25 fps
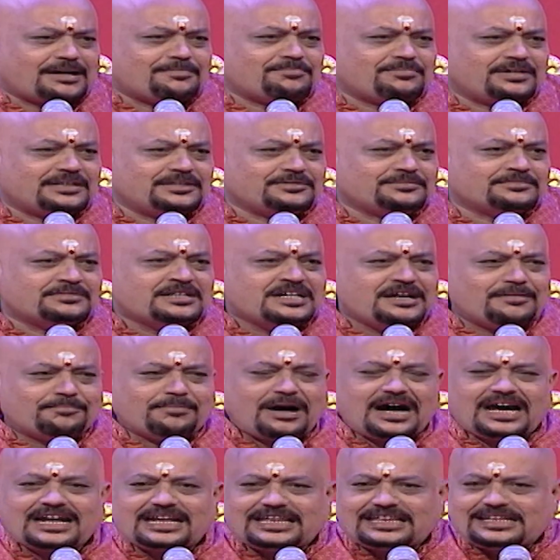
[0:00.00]
கம்பனும்
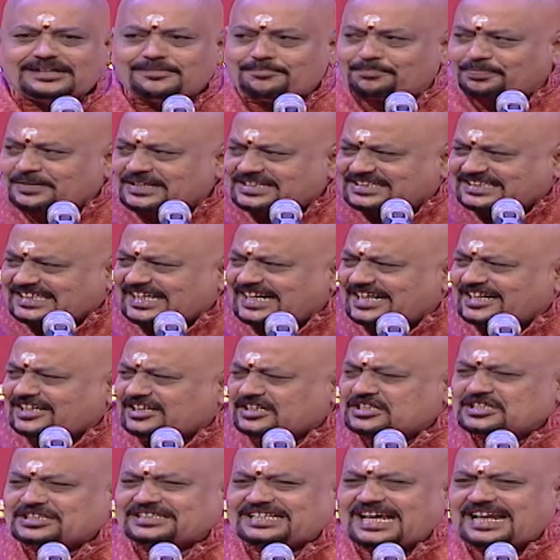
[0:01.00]
பாரதியும் பிச்சை
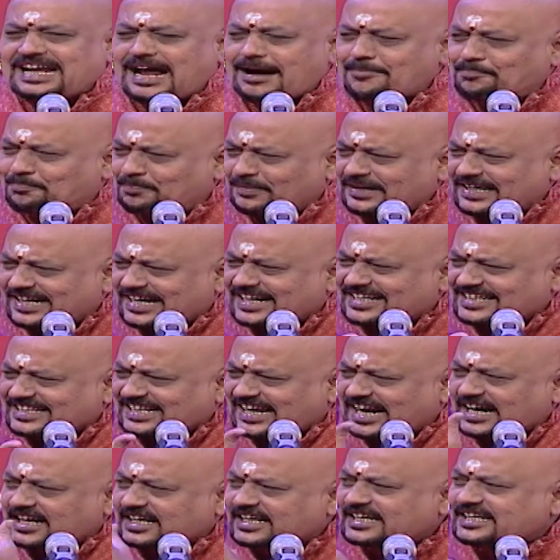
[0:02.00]
எடுக்கணும் சார் அப்படி
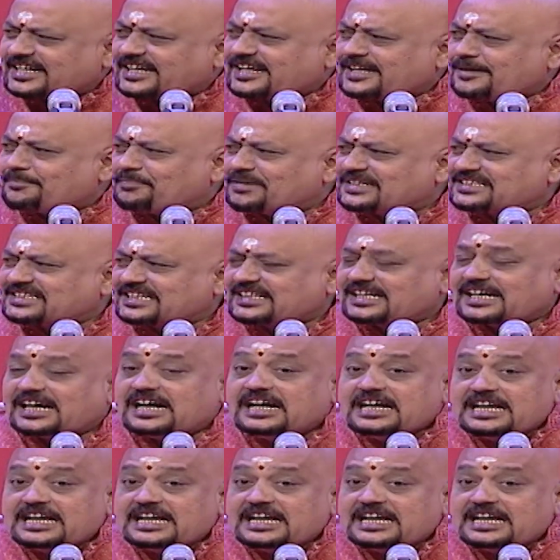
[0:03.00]
எழுதுகிறாங்க இன்னைக்கு பசங்க